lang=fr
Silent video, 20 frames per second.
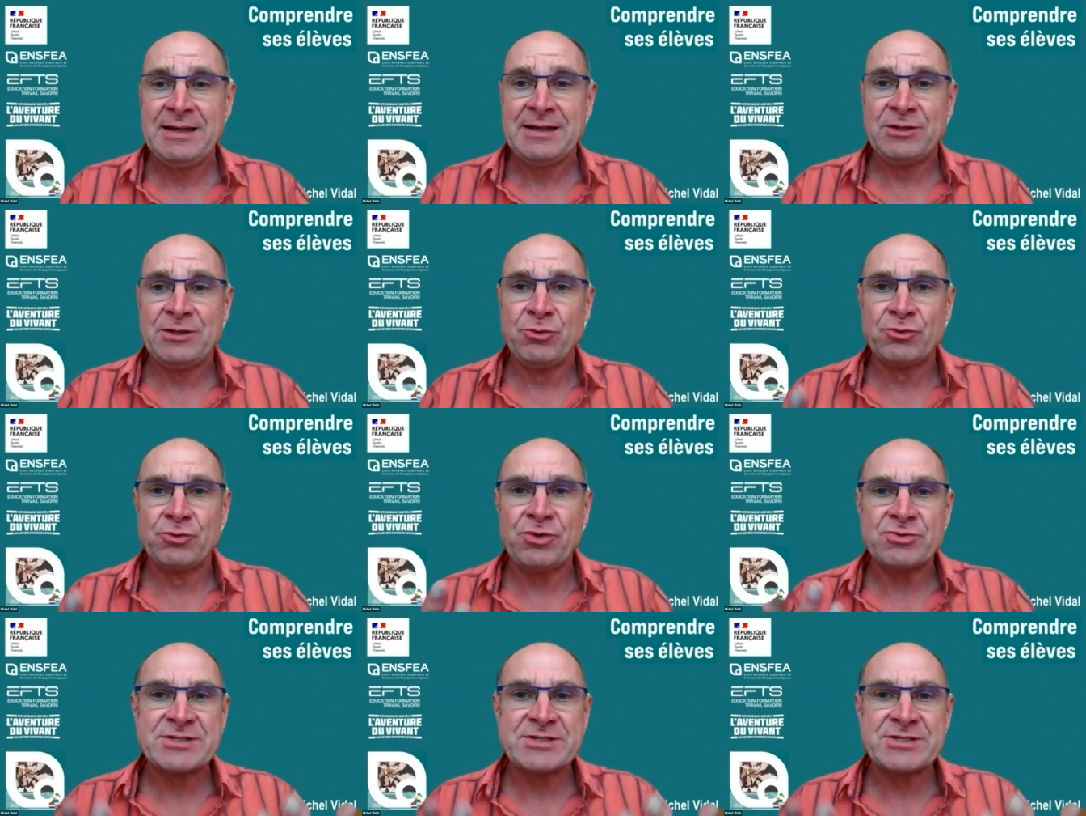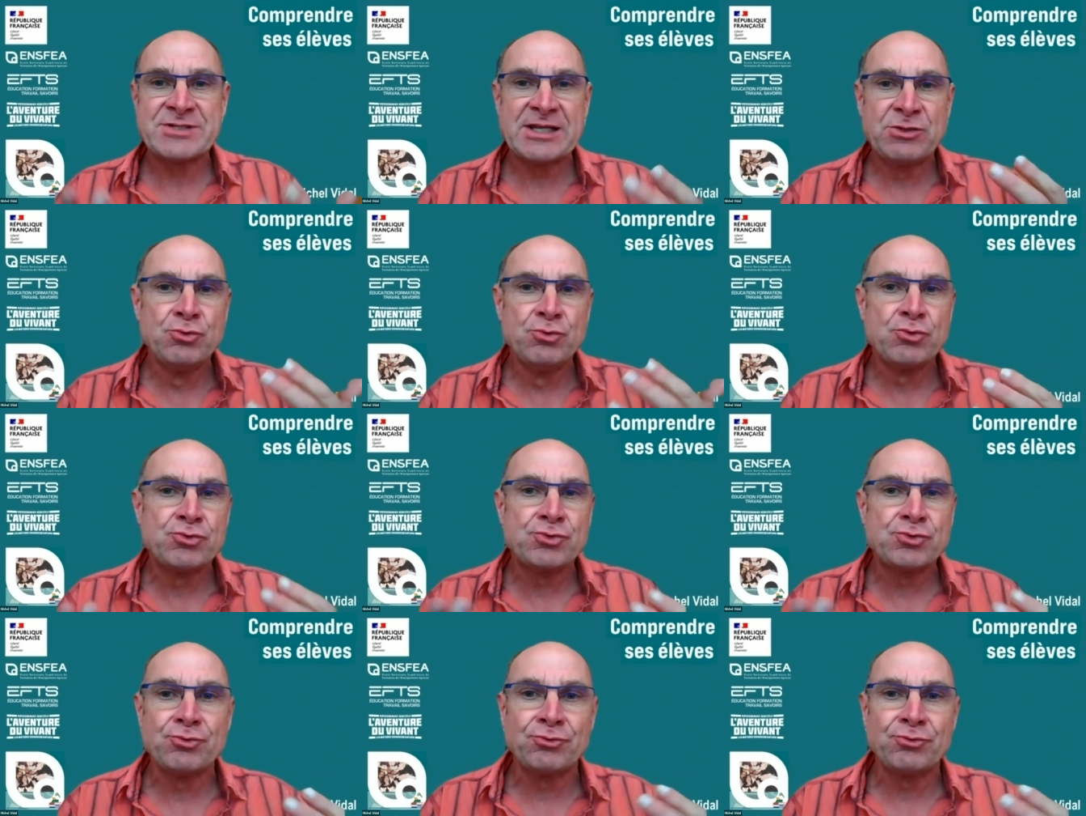Et donc, dans cette
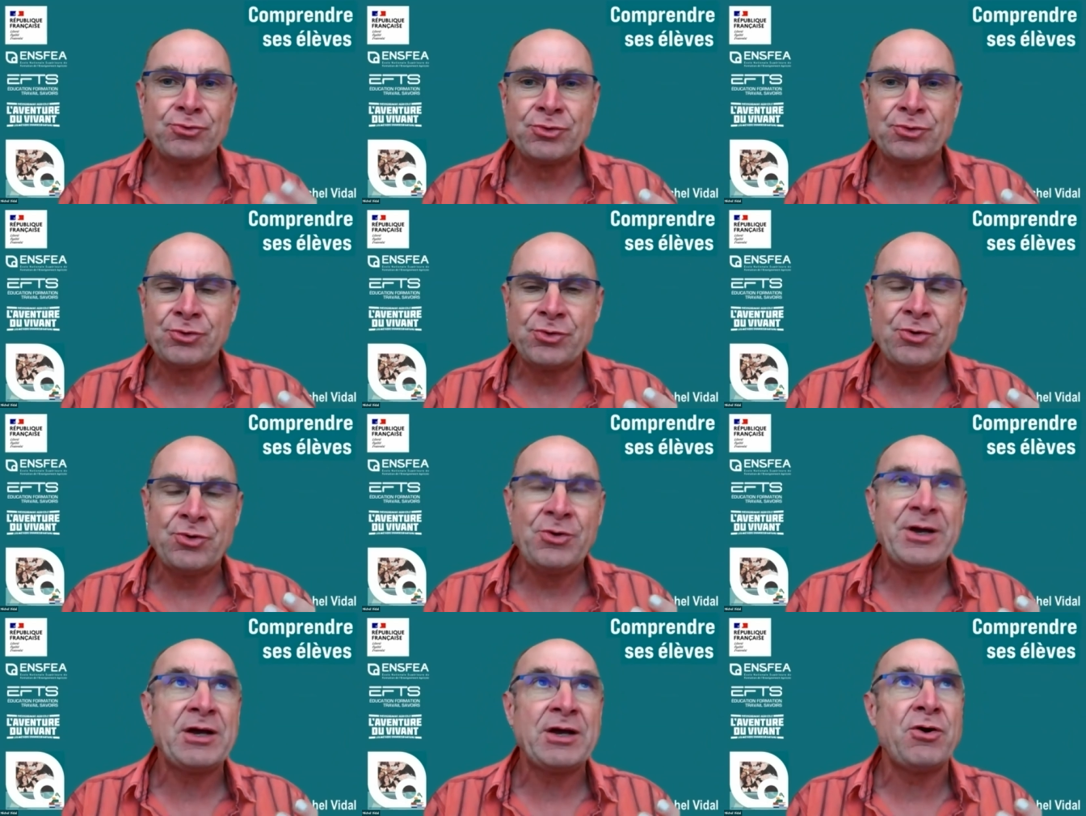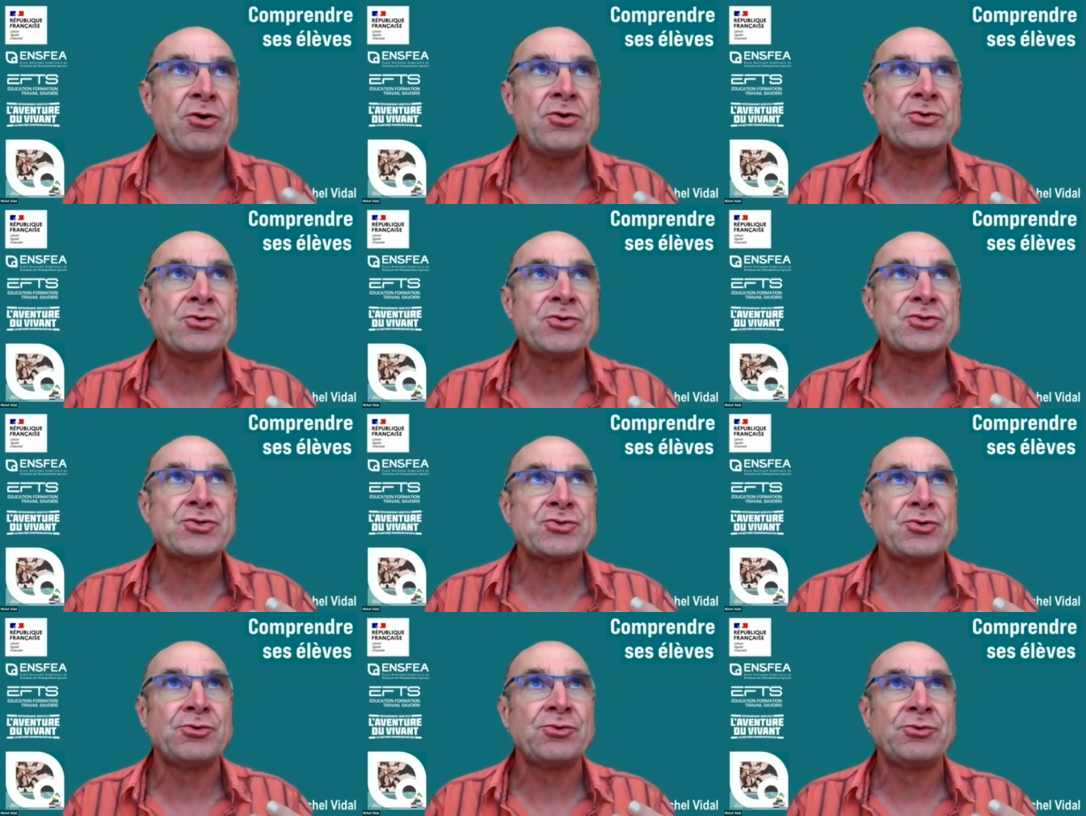notion de
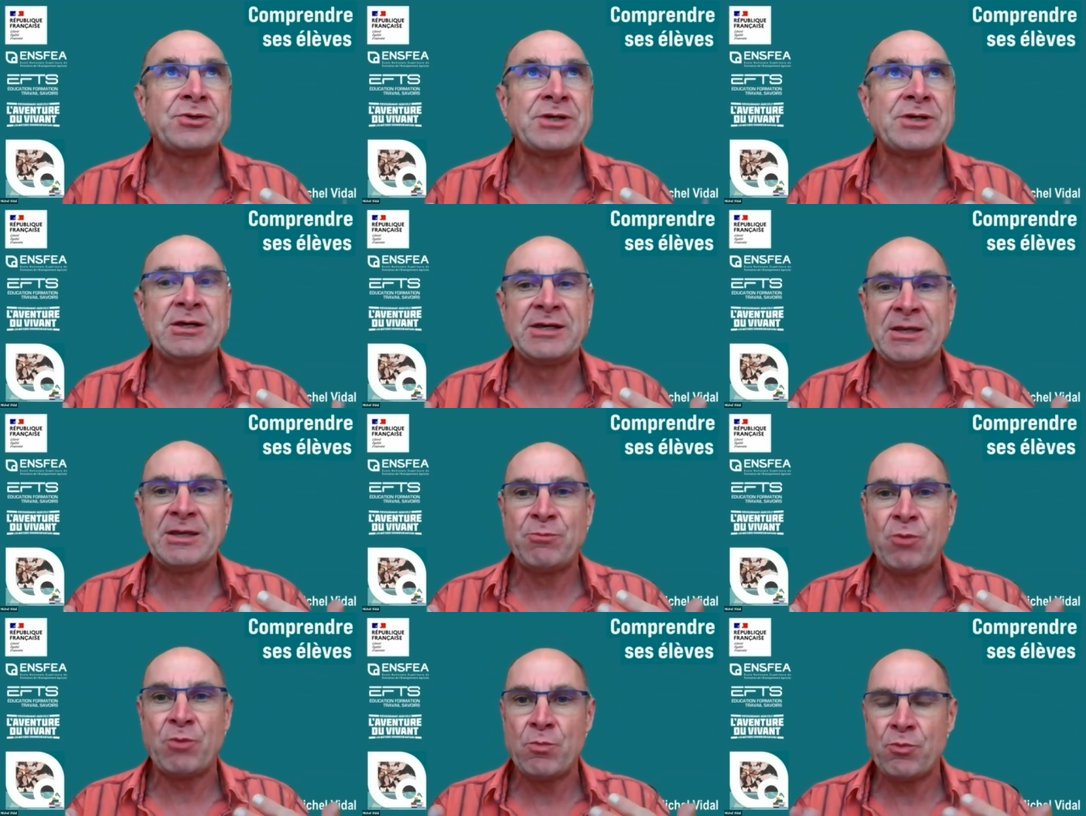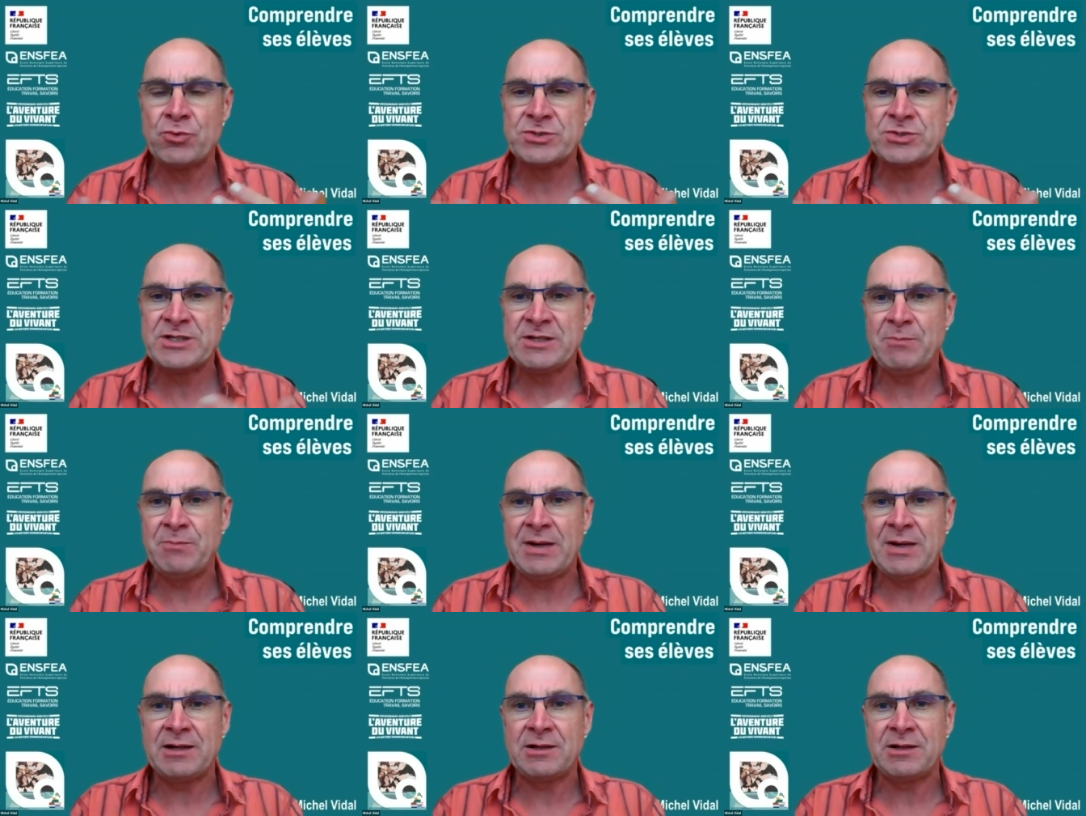cohérence euh, qui est, proposée
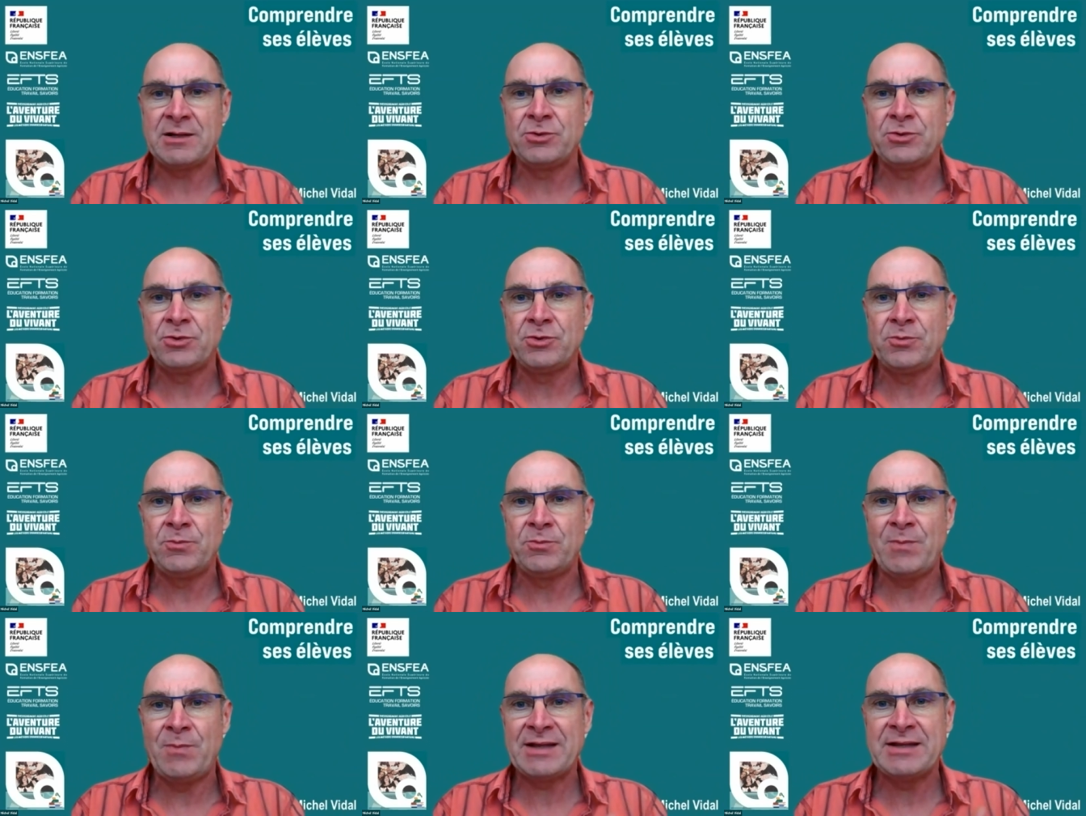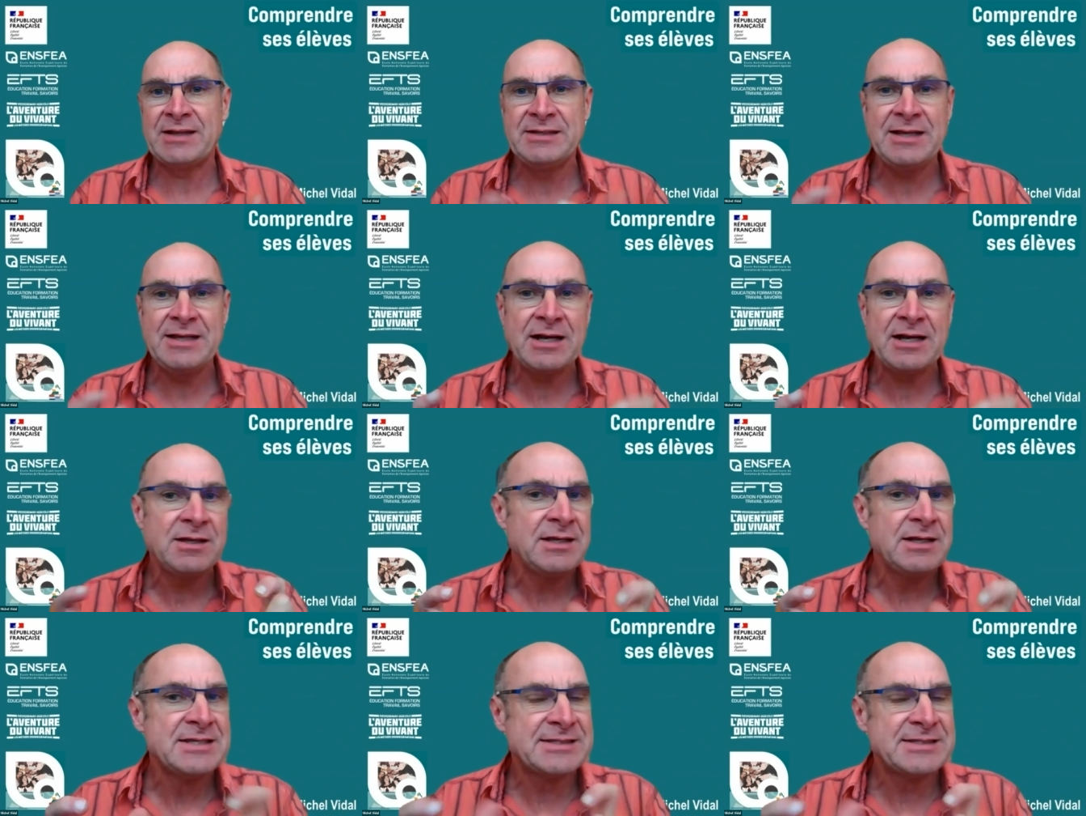par, euh, par Daniel,